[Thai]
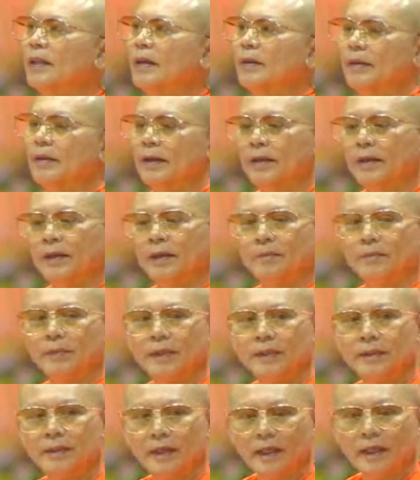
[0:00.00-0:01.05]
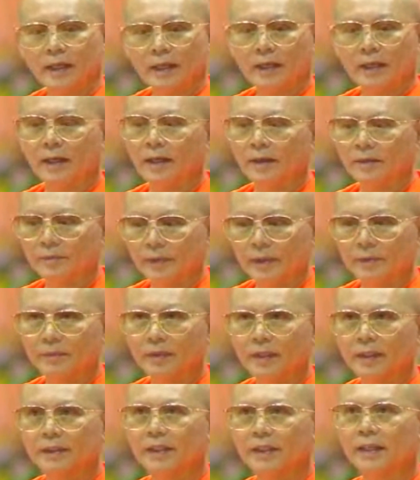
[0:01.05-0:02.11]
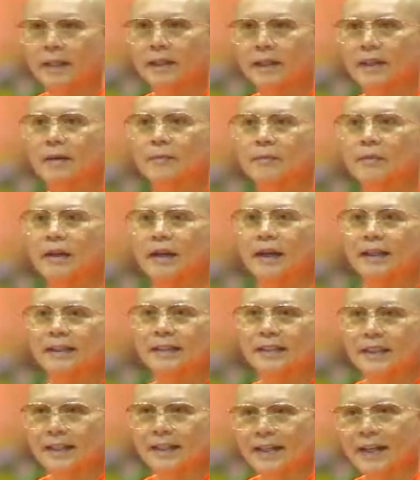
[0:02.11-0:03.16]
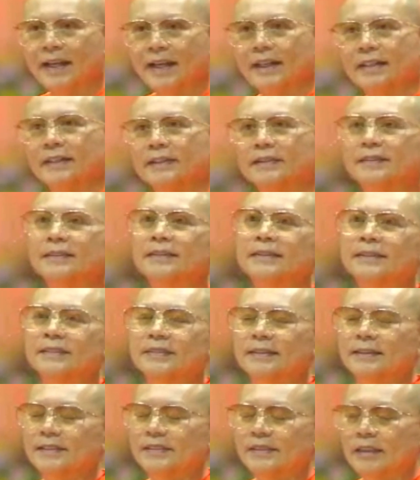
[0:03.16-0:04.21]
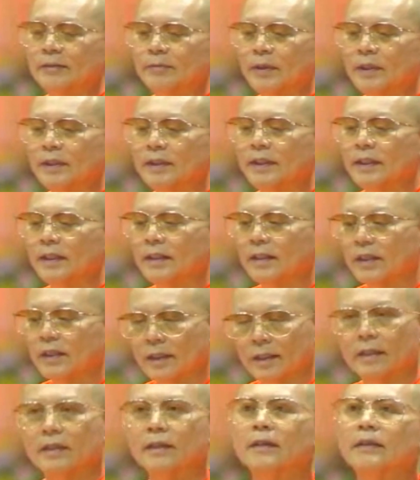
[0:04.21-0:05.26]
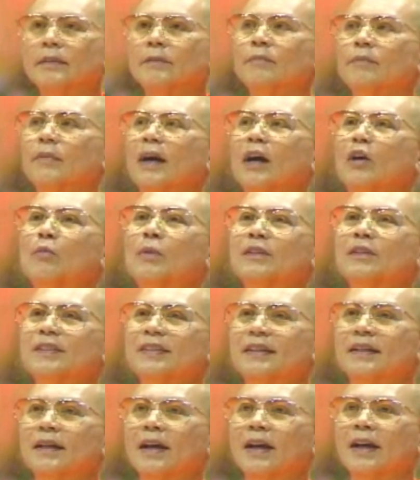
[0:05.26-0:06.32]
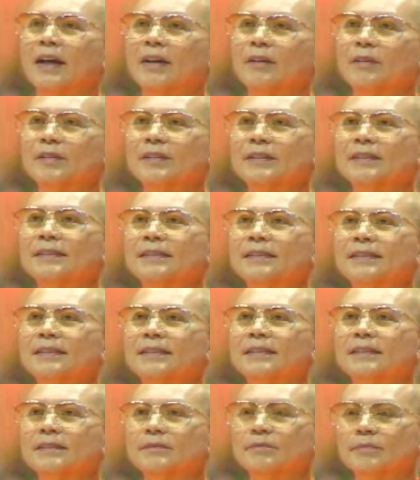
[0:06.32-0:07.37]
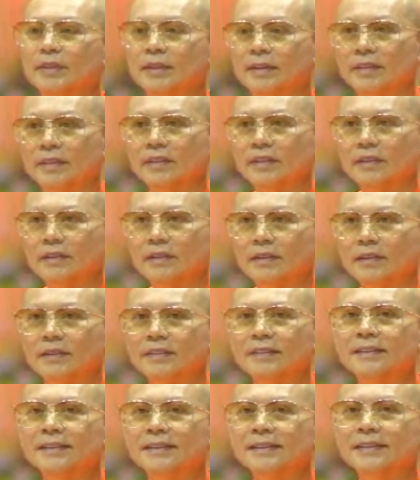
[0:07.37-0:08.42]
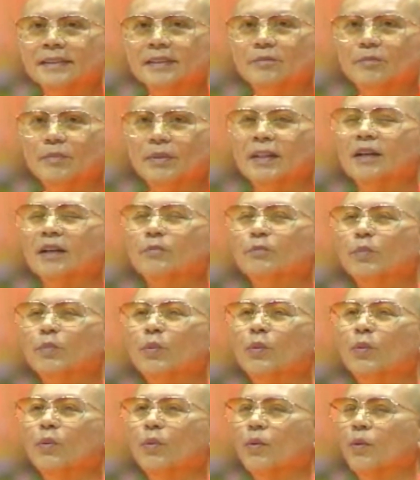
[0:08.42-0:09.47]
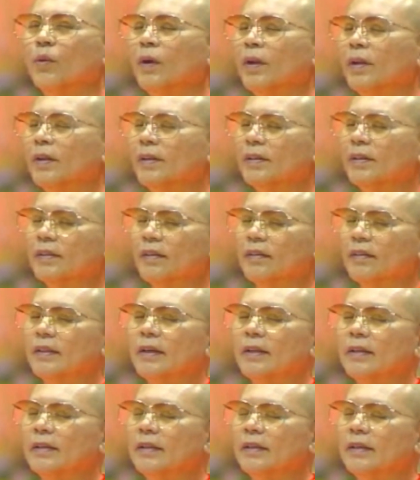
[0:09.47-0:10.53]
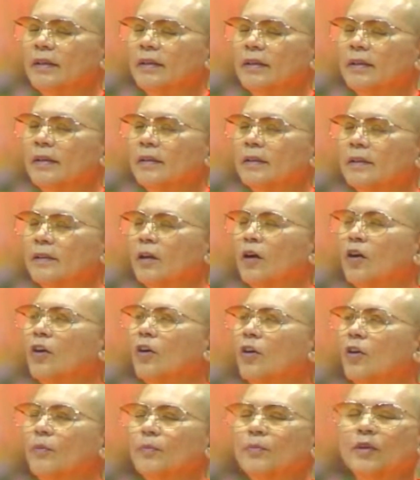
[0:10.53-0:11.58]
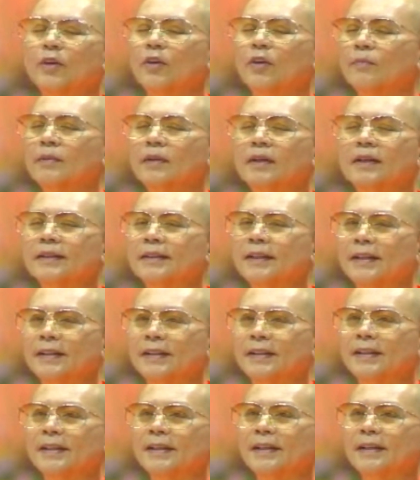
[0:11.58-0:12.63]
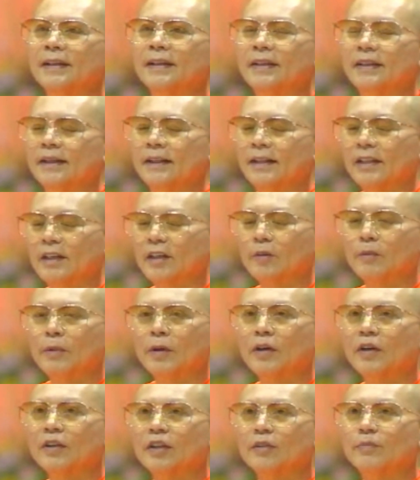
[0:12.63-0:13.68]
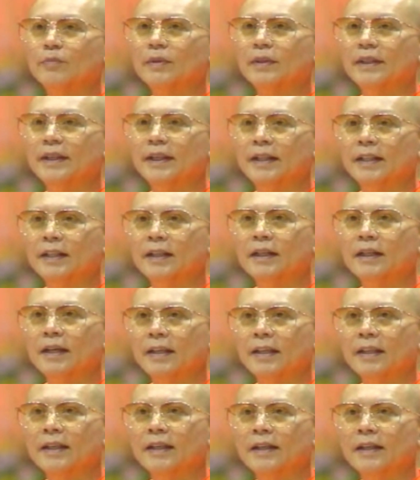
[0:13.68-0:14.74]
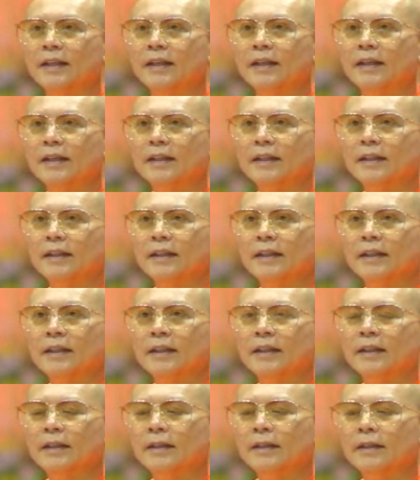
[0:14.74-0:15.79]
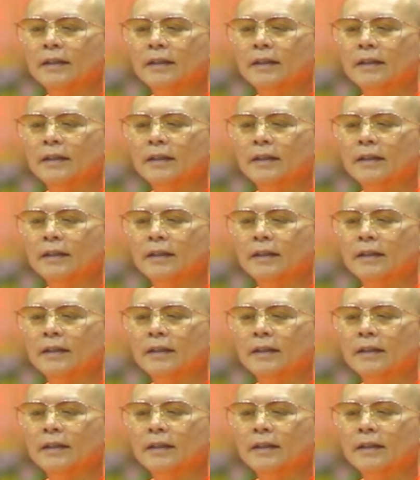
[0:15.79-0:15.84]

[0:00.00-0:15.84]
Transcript: แต่เป็นชายก็เป็นพระเถระมหาเถระ แต่เป็นหญิงก็มหาปสิกาไม่ชีเป็นนักบวชของท่านเนี่ย ชอบชอบนึกอย่างนี้แล้วก็ไม่ค่อยจะเปลี่ยนเท่าไหร่นี่